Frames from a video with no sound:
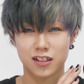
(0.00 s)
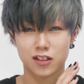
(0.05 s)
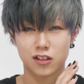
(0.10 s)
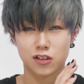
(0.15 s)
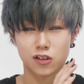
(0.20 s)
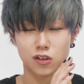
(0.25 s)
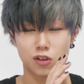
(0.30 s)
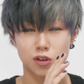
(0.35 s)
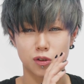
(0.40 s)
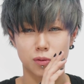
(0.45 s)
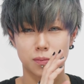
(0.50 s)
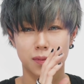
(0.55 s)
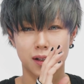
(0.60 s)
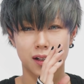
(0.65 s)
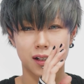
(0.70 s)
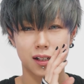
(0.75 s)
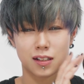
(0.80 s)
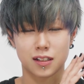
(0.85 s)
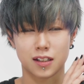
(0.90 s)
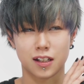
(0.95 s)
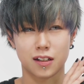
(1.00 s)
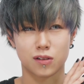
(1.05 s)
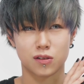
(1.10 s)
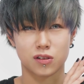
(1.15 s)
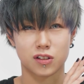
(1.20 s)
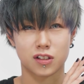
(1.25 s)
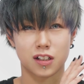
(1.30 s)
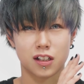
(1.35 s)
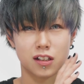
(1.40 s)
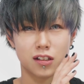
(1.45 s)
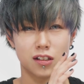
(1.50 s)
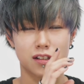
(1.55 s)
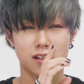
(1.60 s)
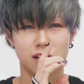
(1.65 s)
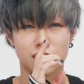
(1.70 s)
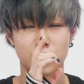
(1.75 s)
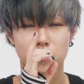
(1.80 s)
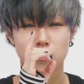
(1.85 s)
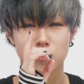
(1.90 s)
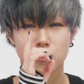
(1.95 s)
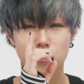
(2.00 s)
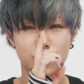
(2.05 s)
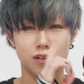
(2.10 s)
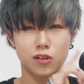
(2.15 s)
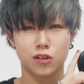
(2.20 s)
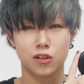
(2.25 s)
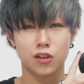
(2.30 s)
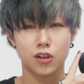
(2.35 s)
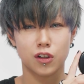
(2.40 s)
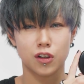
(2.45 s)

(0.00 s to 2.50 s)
ちょっと順番が前後したんですけどこの